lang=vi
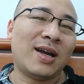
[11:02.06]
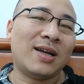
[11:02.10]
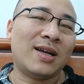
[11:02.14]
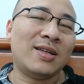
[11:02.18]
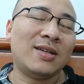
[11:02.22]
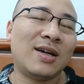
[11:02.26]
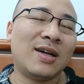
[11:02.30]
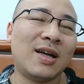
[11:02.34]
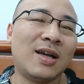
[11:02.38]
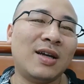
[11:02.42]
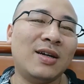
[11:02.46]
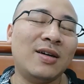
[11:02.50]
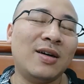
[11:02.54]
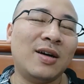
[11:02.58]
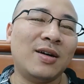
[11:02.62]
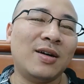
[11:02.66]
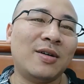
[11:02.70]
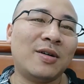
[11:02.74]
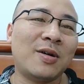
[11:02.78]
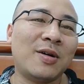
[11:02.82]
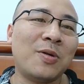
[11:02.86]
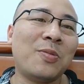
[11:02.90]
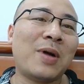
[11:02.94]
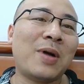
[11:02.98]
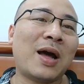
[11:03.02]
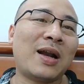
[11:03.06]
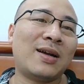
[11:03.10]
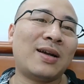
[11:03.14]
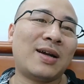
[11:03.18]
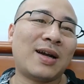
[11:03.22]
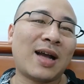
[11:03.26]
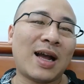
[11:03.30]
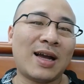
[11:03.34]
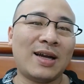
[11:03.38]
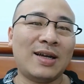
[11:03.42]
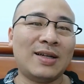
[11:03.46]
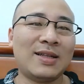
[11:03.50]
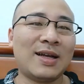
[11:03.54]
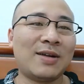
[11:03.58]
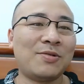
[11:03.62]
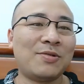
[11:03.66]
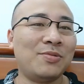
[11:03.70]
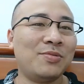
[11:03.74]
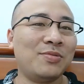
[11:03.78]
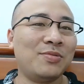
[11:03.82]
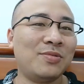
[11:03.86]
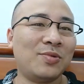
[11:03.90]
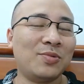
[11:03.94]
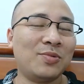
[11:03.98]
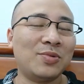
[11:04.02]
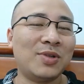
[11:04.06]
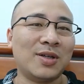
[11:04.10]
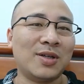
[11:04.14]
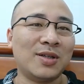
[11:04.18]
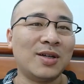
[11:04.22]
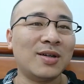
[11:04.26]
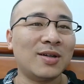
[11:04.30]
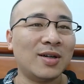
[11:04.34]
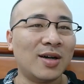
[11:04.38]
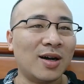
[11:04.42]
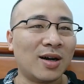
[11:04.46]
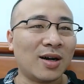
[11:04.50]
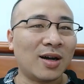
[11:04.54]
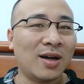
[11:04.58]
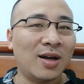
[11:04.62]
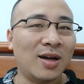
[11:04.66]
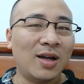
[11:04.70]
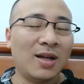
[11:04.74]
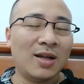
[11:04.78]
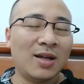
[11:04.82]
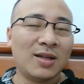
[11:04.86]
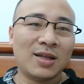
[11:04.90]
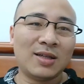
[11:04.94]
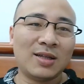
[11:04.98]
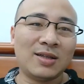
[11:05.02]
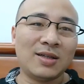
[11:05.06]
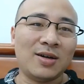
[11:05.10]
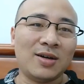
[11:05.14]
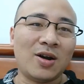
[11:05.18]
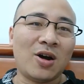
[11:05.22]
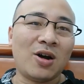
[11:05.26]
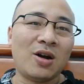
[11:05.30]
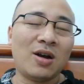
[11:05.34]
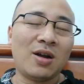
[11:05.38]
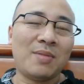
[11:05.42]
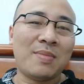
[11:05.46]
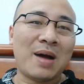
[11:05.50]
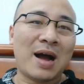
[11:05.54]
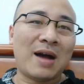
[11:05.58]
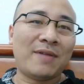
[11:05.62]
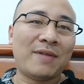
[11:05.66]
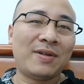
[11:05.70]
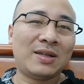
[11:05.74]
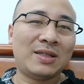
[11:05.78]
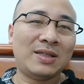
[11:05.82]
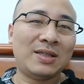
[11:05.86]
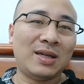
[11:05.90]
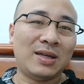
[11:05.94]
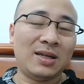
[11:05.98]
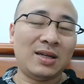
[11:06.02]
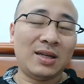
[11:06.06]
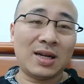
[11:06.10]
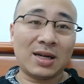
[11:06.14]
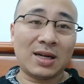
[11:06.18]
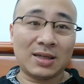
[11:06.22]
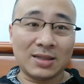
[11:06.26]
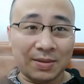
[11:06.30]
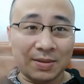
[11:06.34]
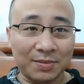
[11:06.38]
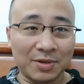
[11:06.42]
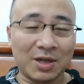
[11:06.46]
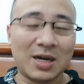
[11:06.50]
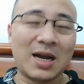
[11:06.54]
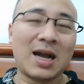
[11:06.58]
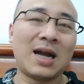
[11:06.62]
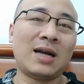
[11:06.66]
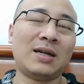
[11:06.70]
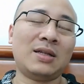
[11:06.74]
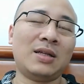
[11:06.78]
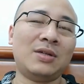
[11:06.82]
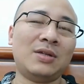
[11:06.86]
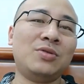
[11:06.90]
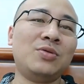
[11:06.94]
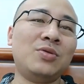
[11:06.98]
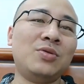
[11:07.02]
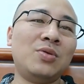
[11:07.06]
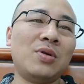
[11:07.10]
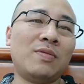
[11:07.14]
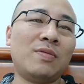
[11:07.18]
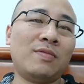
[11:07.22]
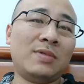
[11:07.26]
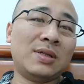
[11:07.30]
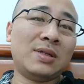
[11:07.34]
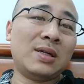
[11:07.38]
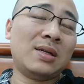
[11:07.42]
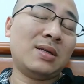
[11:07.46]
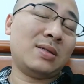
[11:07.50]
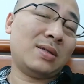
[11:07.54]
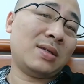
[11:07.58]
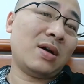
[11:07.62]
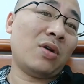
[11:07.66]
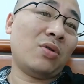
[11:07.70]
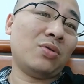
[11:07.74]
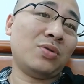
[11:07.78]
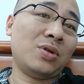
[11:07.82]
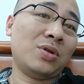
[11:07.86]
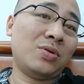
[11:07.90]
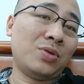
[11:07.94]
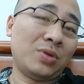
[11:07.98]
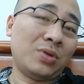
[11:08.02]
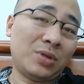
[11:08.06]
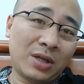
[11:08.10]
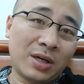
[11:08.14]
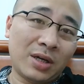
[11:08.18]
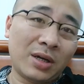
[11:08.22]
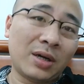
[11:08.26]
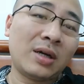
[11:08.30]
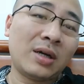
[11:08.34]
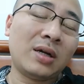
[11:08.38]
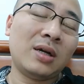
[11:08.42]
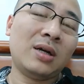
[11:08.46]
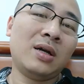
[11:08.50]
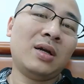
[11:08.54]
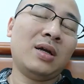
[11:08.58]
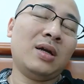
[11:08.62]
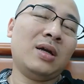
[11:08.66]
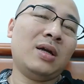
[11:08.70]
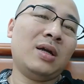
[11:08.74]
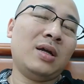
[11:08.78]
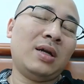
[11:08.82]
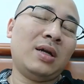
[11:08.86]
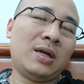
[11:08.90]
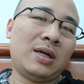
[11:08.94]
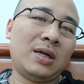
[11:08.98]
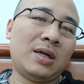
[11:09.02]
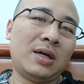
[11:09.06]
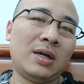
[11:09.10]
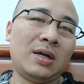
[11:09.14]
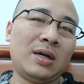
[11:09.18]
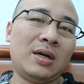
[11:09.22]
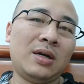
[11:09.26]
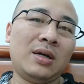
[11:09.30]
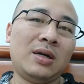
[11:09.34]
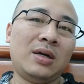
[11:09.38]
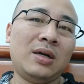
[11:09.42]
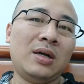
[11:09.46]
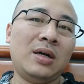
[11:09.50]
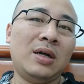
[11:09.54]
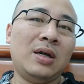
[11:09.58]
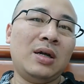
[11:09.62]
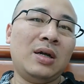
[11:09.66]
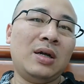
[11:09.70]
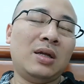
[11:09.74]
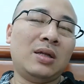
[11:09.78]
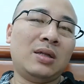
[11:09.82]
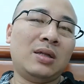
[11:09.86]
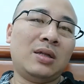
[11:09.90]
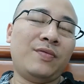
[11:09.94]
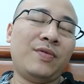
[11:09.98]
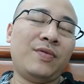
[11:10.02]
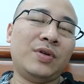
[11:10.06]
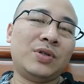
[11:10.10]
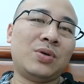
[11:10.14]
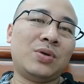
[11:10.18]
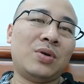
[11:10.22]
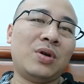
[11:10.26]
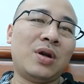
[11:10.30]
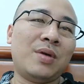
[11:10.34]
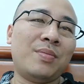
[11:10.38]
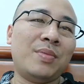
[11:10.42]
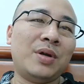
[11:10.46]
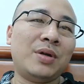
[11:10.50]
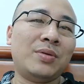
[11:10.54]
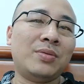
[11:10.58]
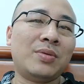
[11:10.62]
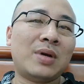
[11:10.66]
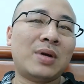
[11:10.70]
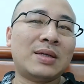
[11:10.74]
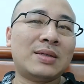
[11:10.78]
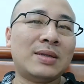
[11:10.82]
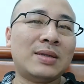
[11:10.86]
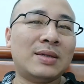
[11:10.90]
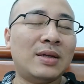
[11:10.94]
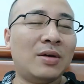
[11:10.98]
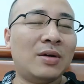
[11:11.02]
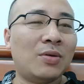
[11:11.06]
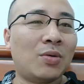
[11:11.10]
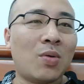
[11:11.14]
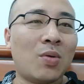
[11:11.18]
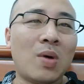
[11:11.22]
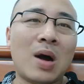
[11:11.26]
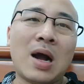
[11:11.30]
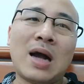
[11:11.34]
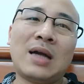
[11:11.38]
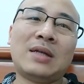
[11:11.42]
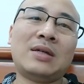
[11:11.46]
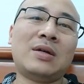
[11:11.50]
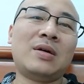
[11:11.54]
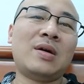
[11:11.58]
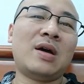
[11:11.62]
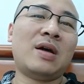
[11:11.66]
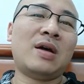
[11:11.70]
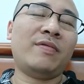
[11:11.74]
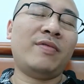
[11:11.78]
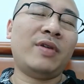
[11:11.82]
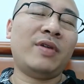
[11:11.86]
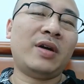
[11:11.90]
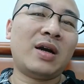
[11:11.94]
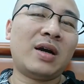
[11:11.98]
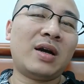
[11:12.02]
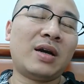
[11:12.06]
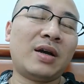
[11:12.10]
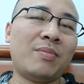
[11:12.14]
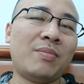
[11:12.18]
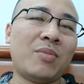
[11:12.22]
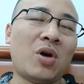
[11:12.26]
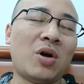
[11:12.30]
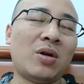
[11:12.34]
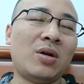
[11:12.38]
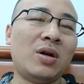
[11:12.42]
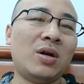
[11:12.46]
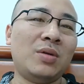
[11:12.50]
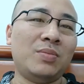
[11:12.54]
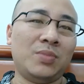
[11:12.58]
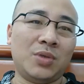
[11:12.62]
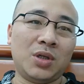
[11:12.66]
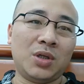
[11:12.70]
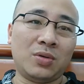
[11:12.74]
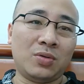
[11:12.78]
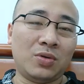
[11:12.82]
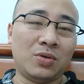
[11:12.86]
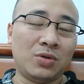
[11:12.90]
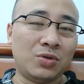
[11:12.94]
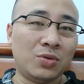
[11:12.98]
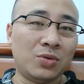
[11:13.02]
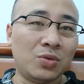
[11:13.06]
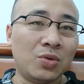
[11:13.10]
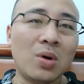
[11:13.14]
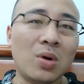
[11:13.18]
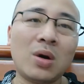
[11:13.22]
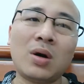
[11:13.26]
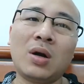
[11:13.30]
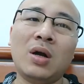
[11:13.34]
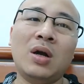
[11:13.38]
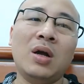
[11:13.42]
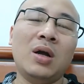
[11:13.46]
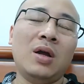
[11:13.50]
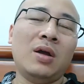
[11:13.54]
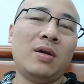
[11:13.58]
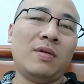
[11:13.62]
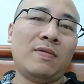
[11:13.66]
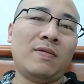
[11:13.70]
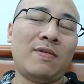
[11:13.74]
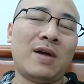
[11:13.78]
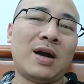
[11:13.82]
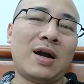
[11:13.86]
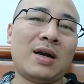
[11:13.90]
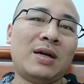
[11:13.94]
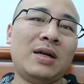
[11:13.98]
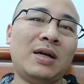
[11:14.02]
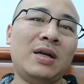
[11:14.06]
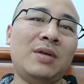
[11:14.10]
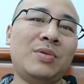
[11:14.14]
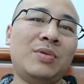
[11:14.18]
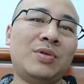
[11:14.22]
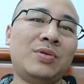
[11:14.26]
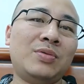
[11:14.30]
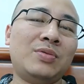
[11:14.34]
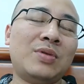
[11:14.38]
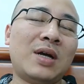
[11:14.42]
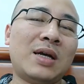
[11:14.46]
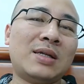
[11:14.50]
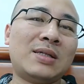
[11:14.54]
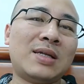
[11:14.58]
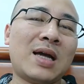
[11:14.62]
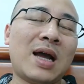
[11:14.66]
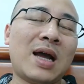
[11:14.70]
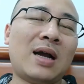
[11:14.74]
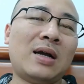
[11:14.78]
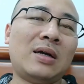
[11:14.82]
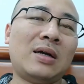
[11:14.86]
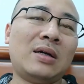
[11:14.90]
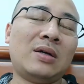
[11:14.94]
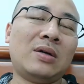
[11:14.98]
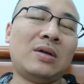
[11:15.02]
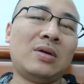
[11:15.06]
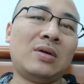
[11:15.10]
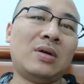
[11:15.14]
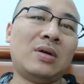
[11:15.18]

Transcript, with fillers: cả những cái người không ăn được cay người ta cũng cũng thưởng thức được. Thế từ đó là bà phát triển đến hàng trăm cửa hàng ở tại Trung Quốc và rất là giàu, rất nổi tiếng. Đó. Thì vừa rồi là mình cũng đã giới thiệu qua cho các bạn về các cái món ẩm thực của Trung Quốc. Và khi mà chúng ta sang